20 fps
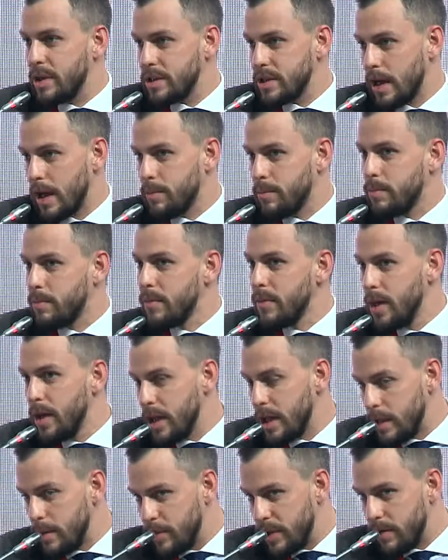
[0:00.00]
сам
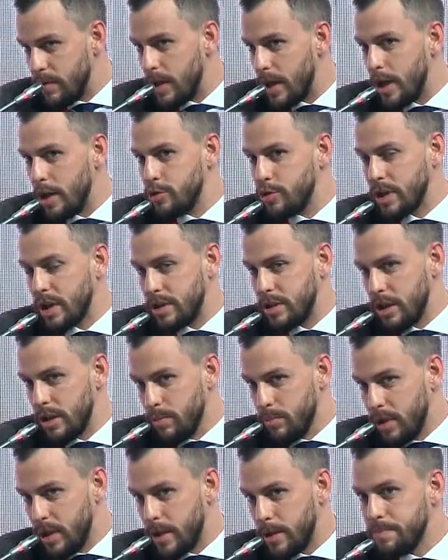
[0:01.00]
им являюсь, хотел
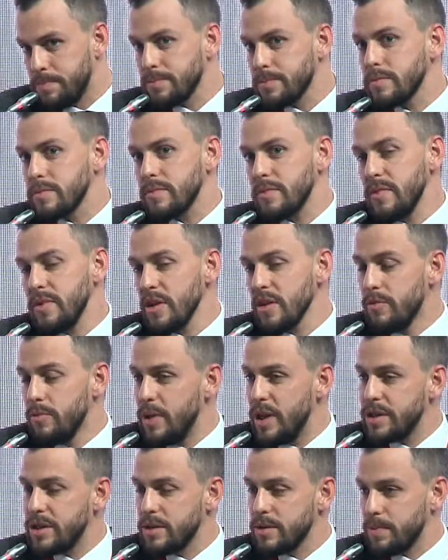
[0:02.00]
бы
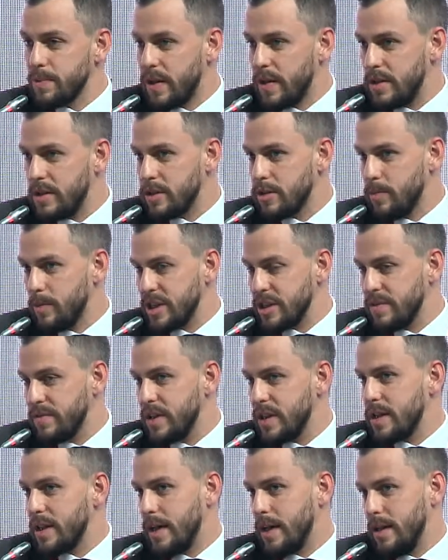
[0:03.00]
вместе с правительством
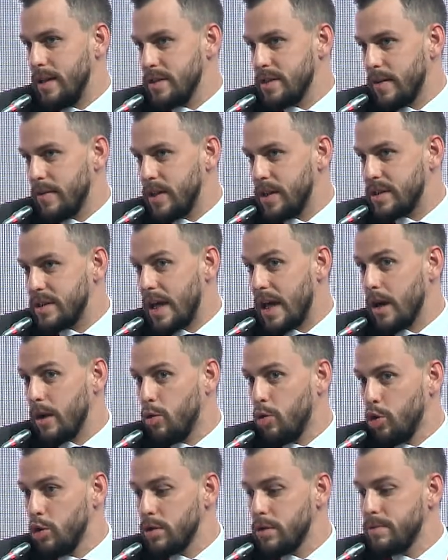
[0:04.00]
Москвы это реализовать за
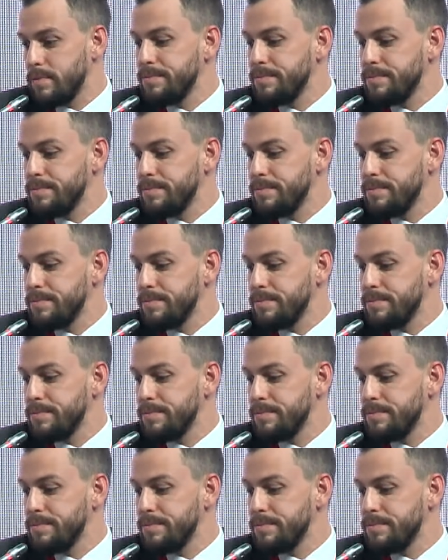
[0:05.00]
год.